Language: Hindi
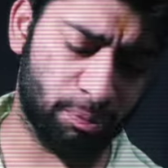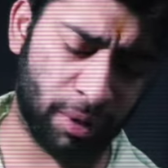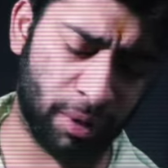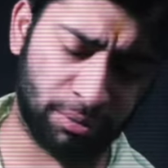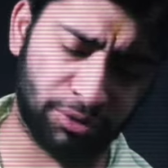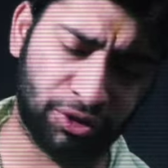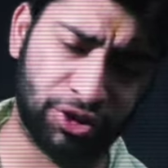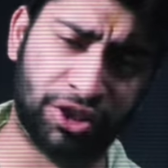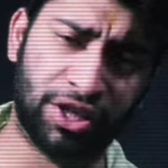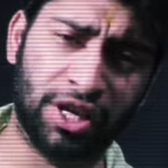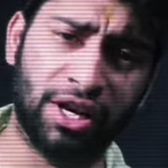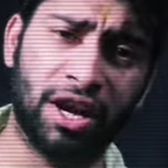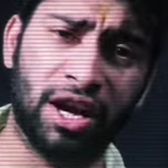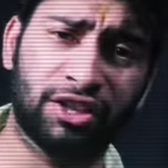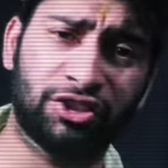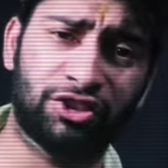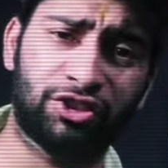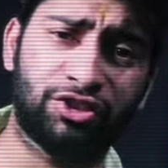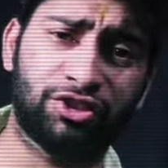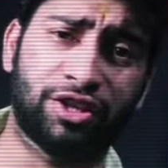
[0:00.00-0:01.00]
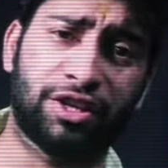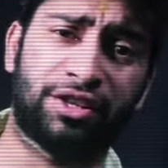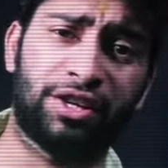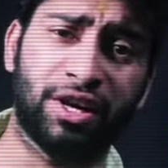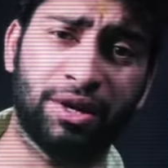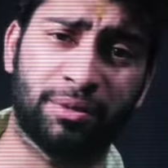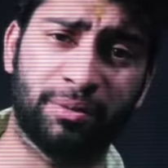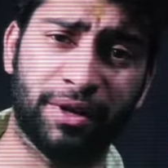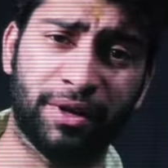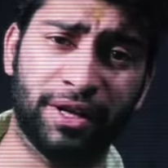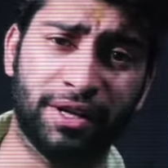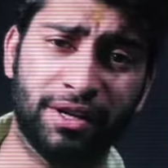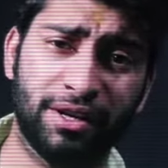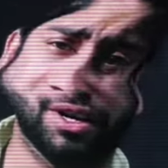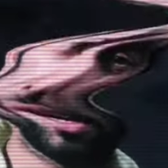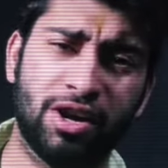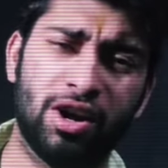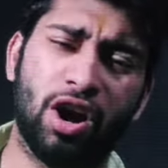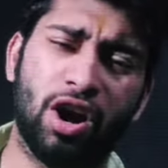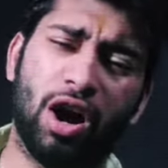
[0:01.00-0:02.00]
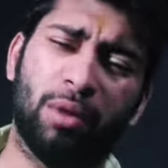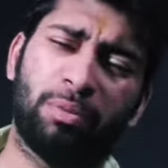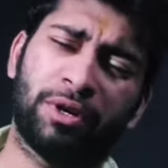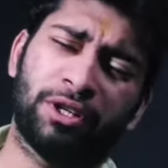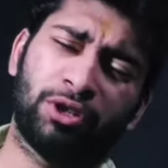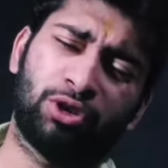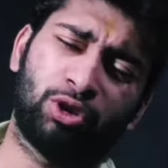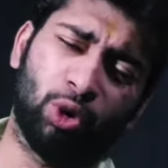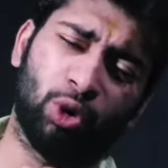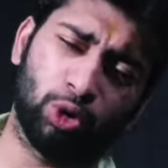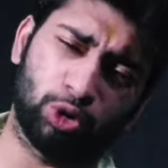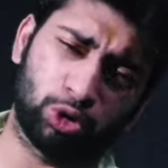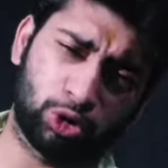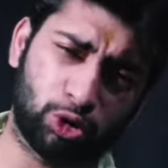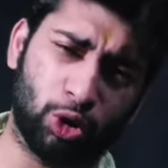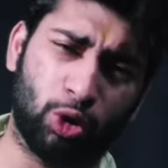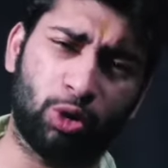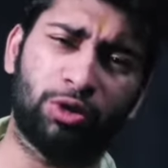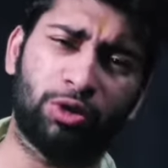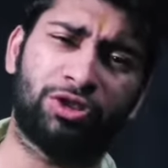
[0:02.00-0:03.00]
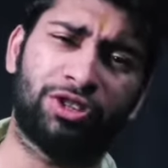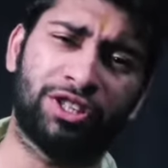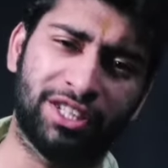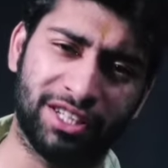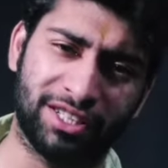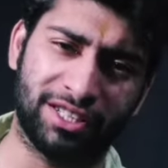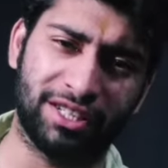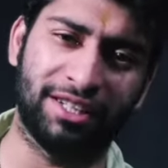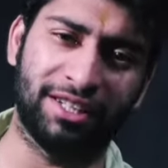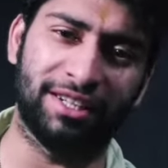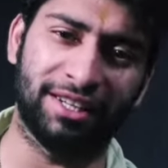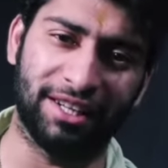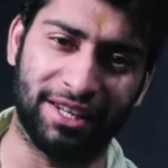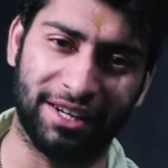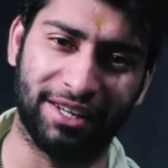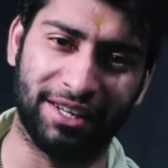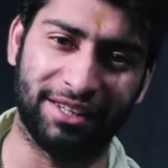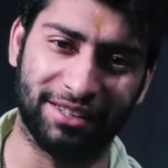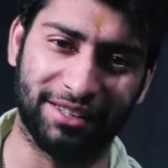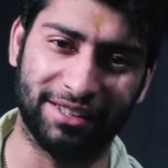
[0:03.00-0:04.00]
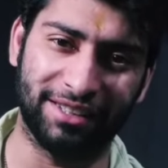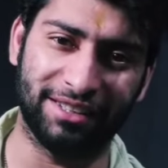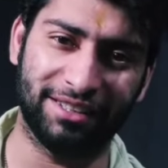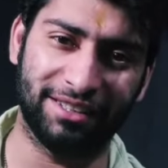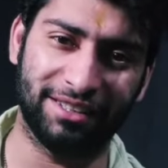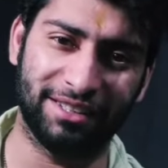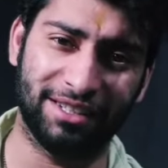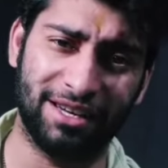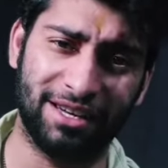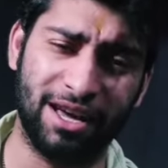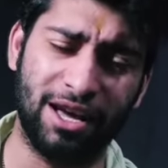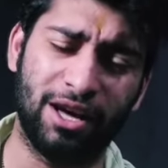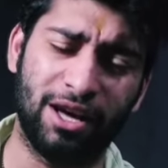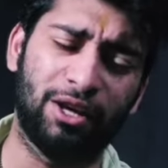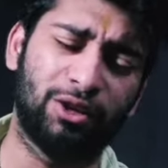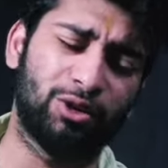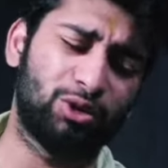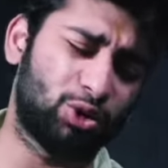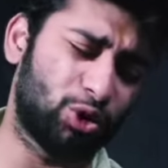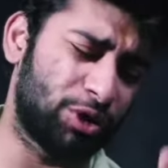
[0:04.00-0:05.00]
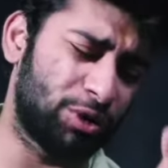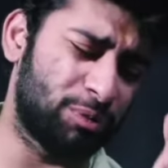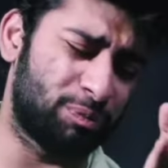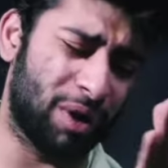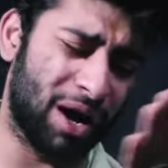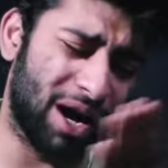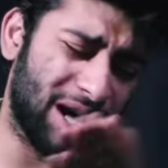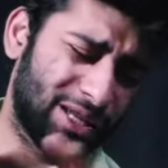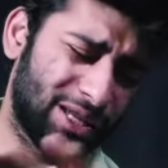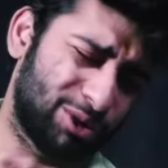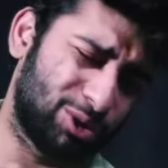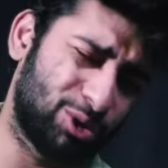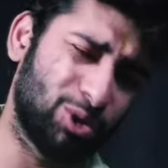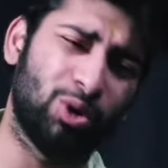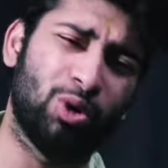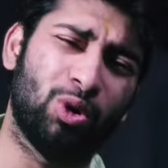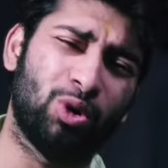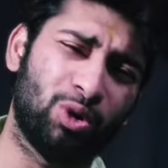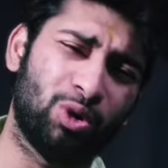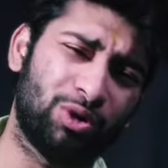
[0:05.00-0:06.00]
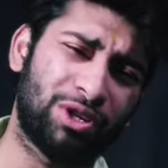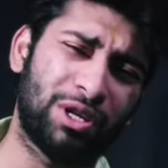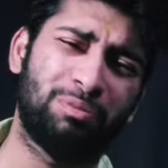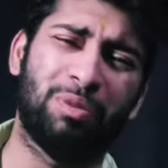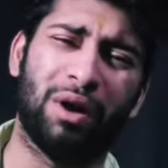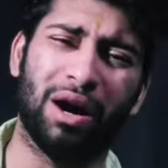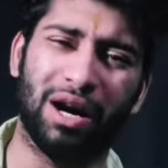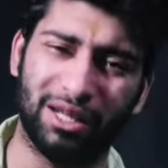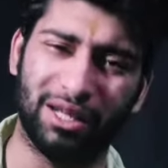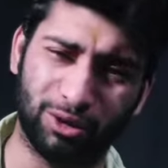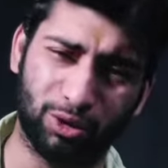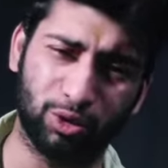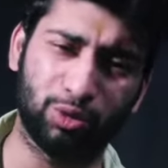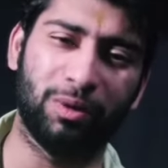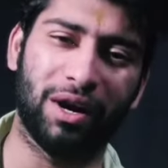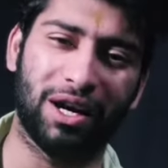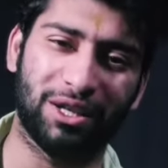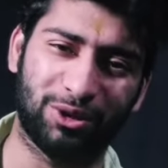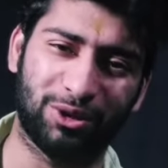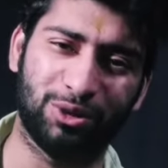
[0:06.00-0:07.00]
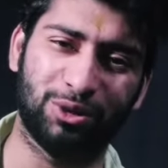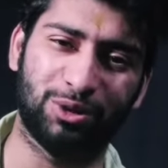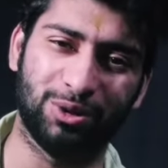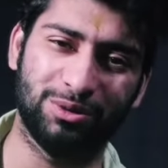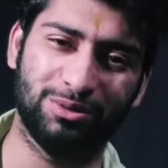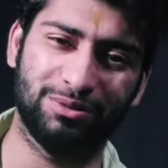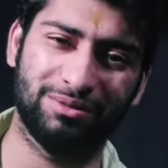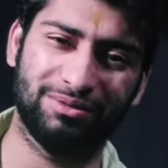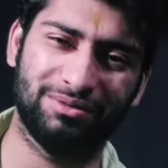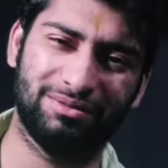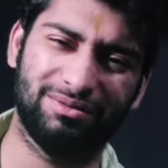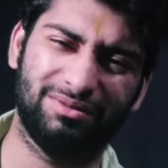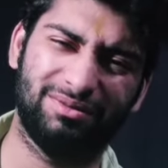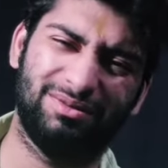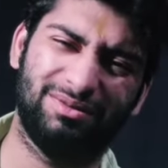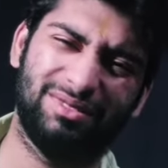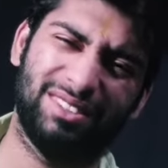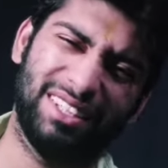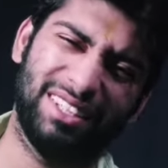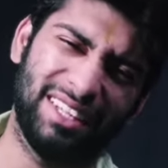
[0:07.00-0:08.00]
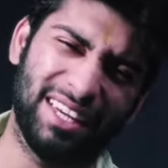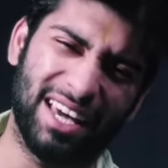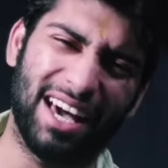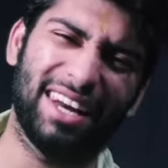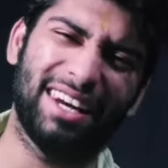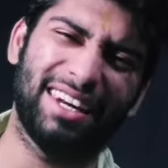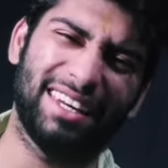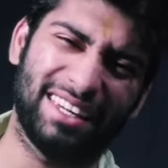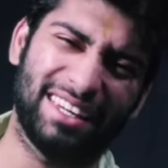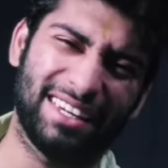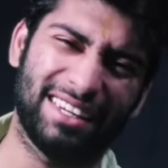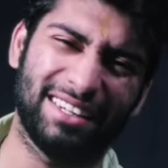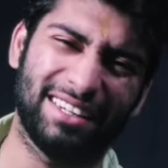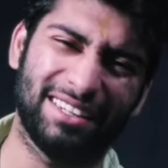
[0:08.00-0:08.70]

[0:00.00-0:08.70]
पबजी के लास्ट सर्कल में अपने दोस्तों को सीरियसली नहीं लेते तो इन फालतू लोगों की फालतू बातों को क्या लेंगे